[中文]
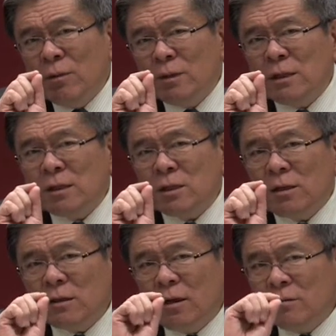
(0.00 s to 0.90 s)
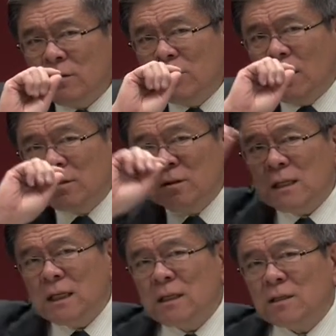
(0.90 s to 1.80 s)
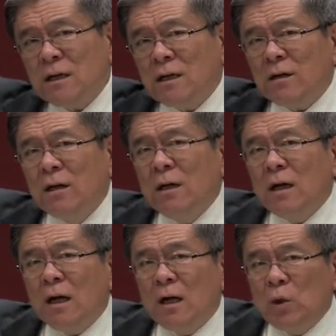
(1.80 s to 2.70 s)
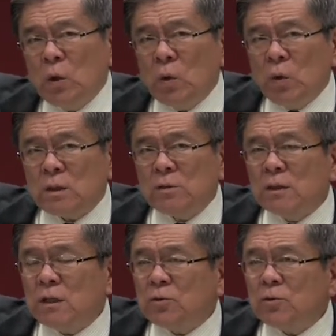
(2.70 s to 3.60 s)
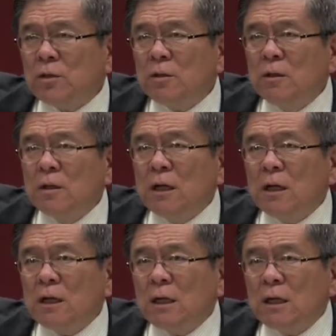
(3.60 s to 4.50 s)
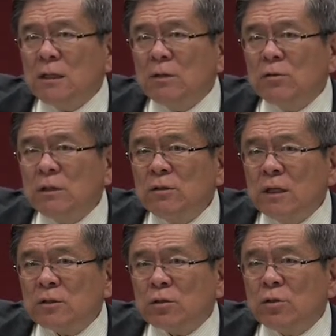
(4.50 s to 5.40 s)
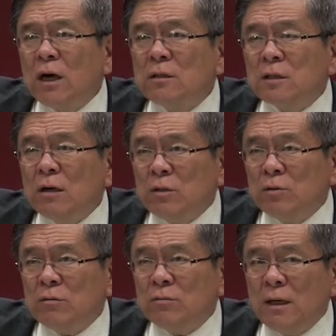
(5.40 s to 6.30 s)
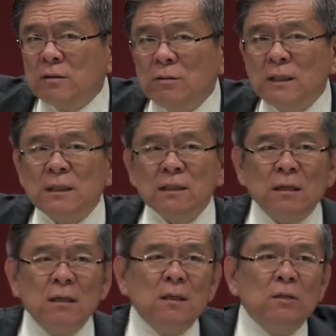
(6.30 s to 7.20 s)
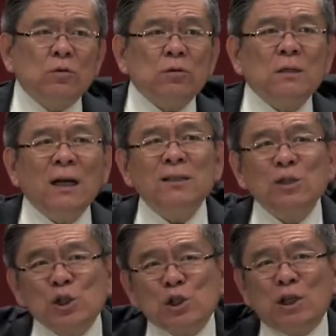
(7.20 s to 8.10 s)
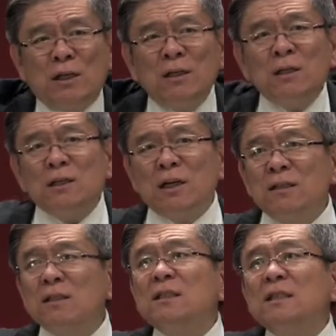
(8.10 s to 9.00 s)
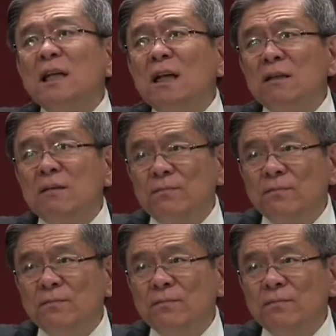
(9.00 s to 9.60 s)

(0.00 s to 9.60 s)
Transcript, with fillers: 我现在扯到《创世纪》第一章哈，啊，有神学家说，啊，耶稣基督也是创造的中保，什么意思呢？就是说他是神人之间的，